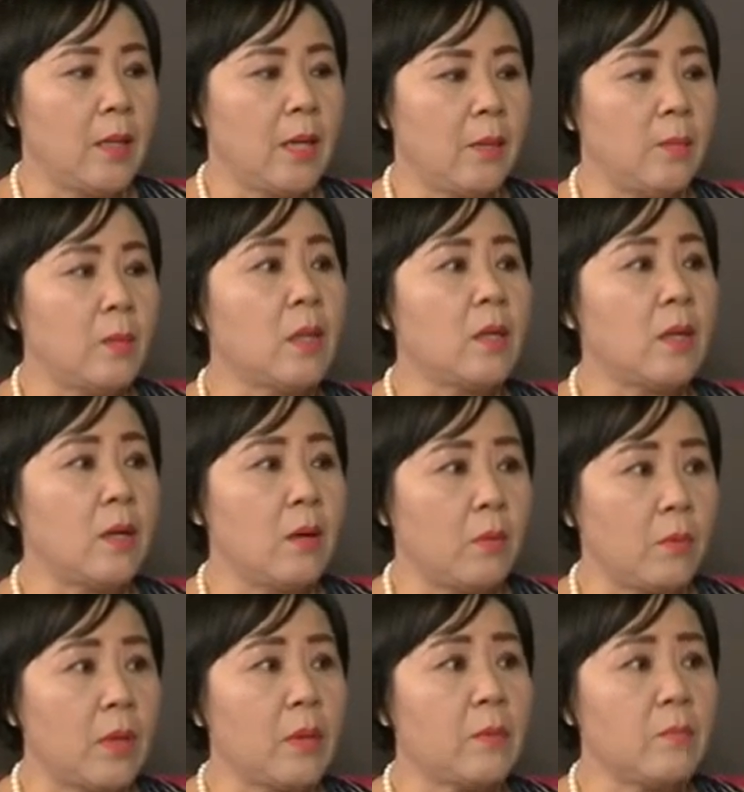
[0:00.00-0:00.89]
em được
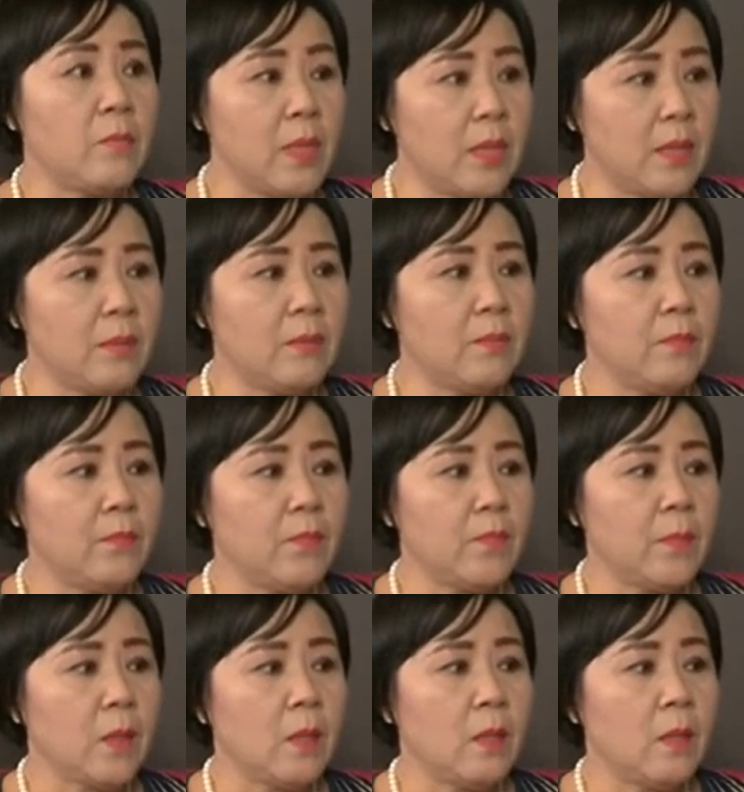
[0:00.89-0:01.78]
học em biết
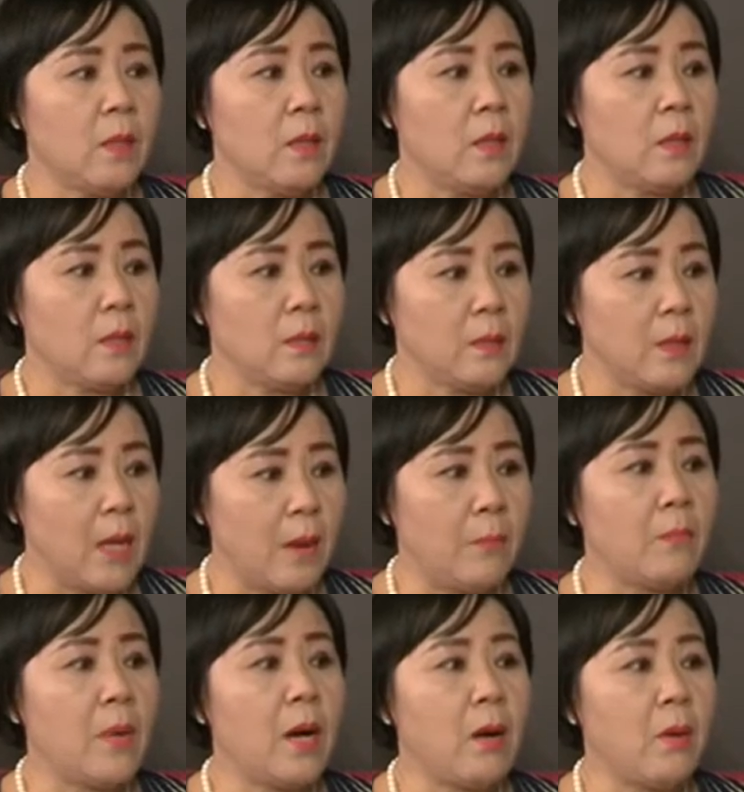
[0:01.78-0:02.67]

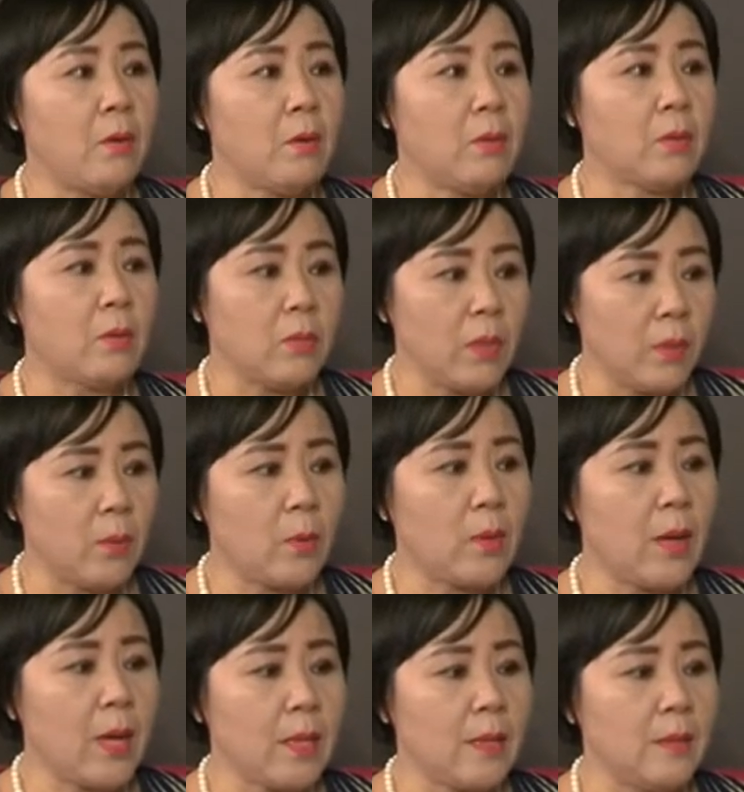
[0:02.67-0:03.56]
đảm bảo công nghiệp
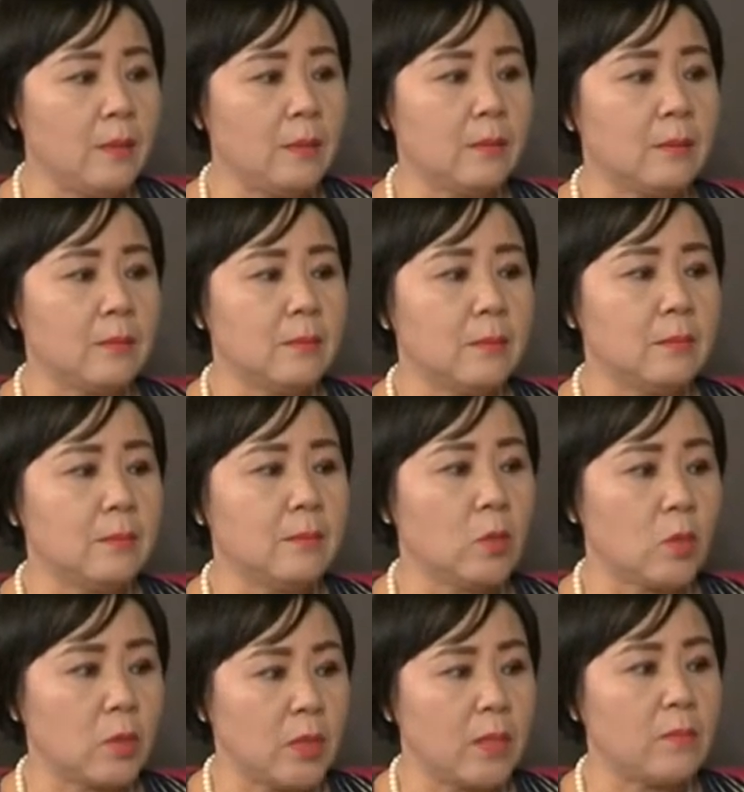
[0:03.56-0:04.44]
hóa được
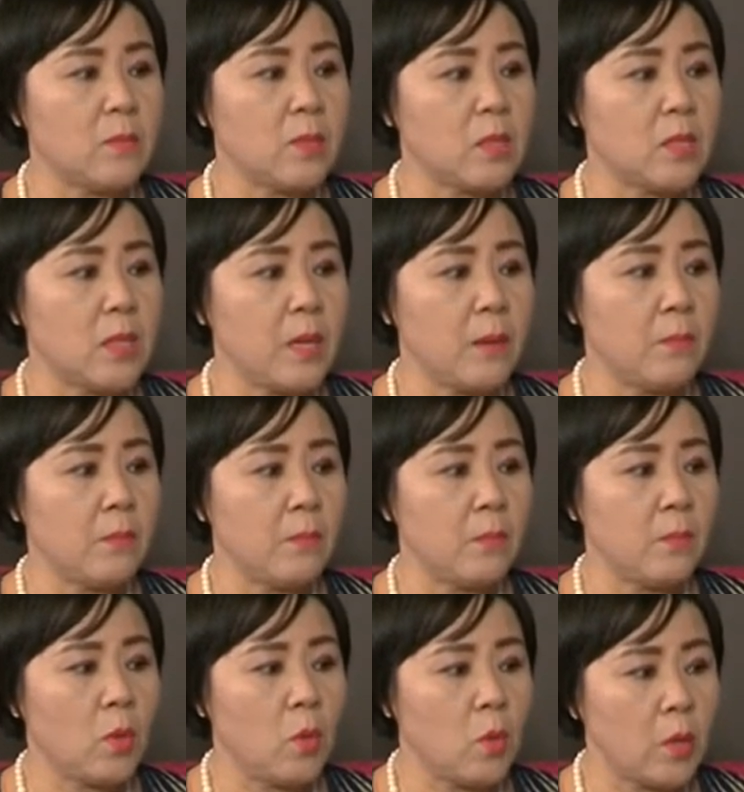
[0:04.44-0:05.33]

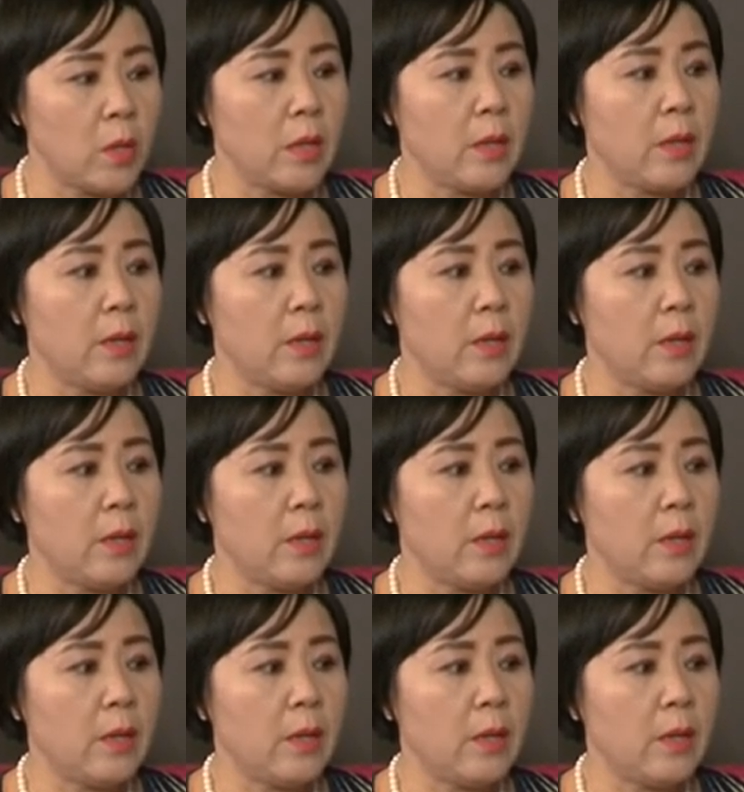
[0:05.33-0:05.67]
100% ok